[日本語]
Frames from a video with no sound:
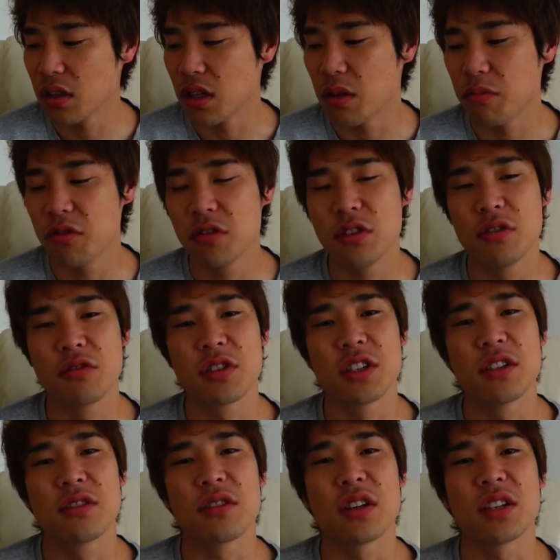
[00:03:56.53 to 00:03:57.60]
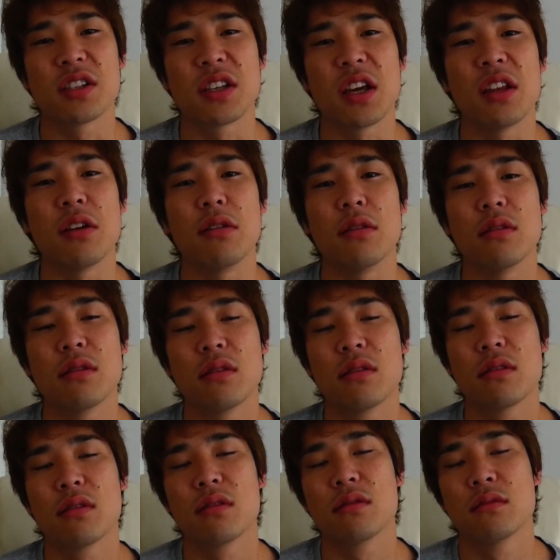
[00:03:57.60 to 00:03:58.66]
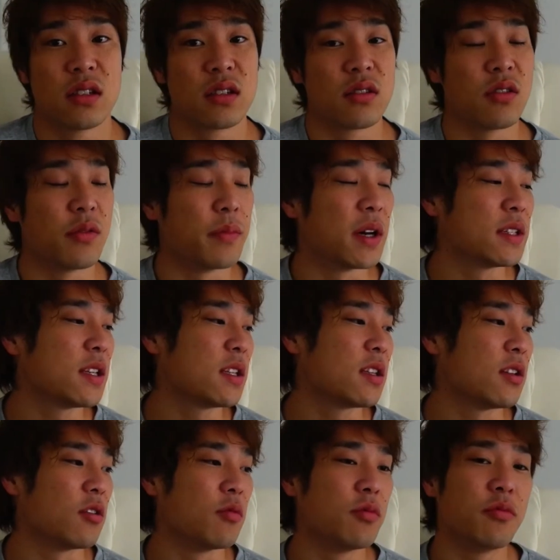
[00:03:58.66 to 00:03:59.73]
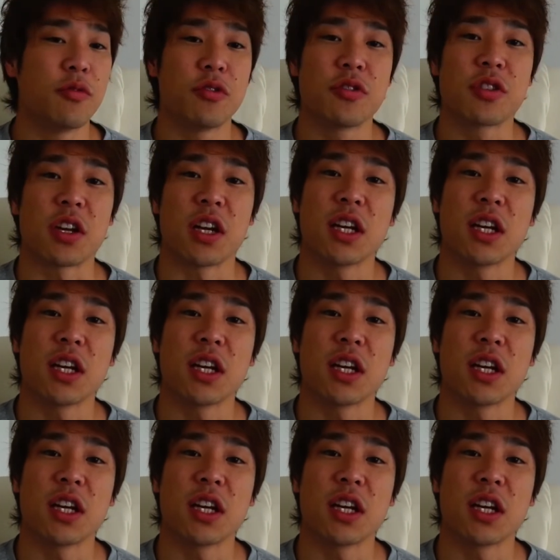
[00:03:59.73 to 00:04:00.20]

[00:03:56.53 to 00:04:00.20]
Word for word: 眠りの質がしけてるこれ混ぜて飲むものじゃ